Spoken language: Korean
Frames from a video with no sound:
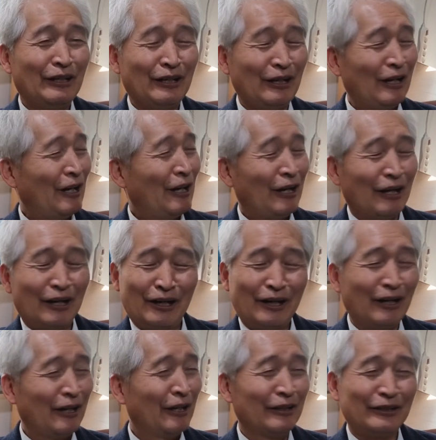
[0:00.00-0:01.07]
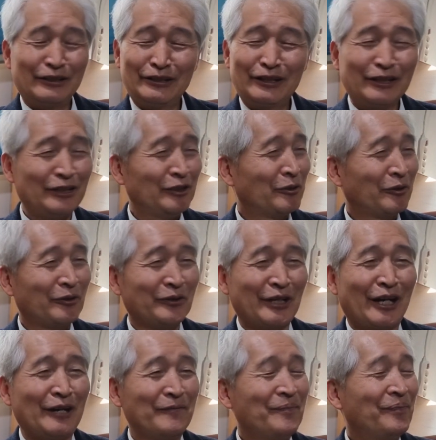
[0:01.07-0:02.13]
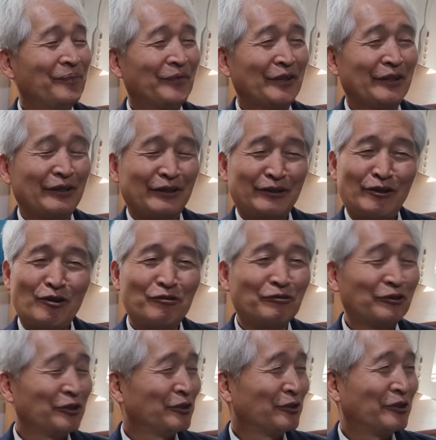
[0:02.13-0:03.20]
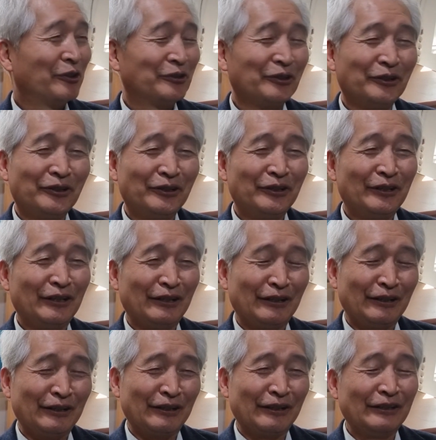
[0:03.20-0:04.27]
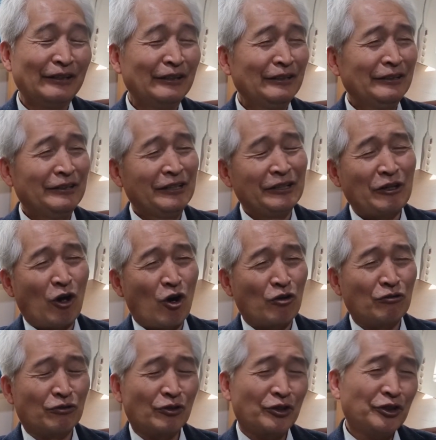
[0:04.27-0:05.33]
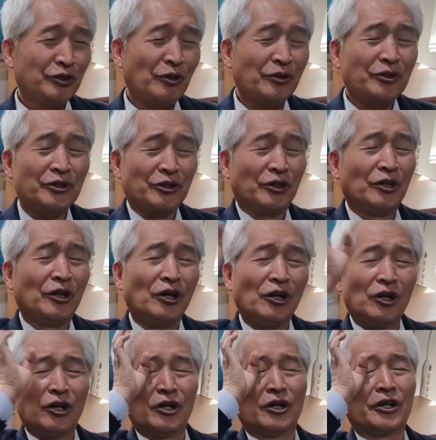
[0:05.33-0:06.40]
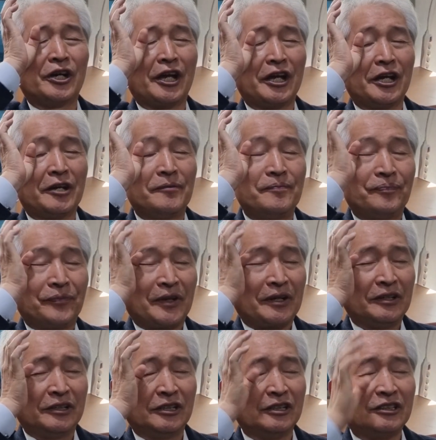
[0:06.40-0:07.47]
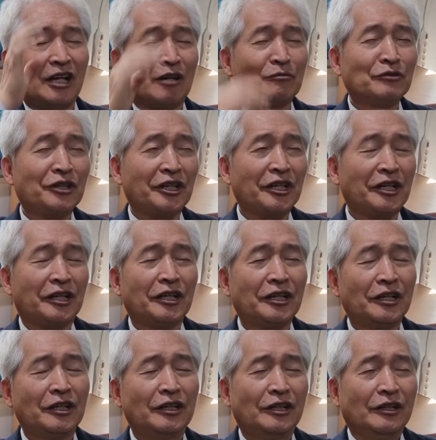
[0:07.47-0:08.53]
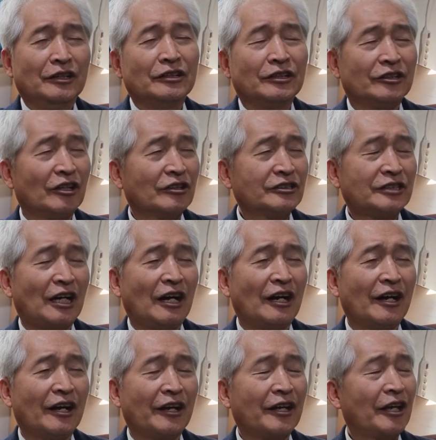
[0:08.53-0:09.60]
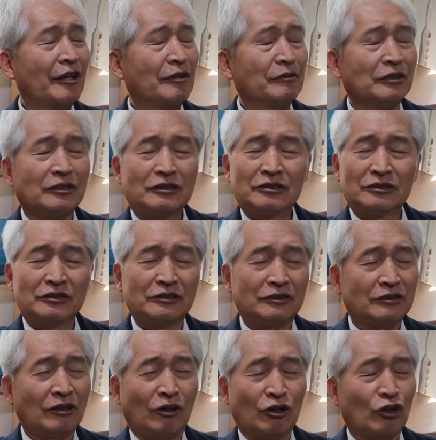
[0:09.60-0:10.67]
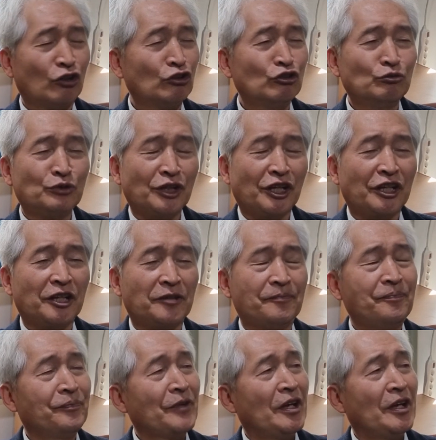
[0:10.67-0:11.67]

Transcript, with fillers: 아 이게 기독교냐 거꾸로 기독교죠. 어, 이 거꾸로 기독교의 그 흙탕물이 흑역사의 그 더러운 물이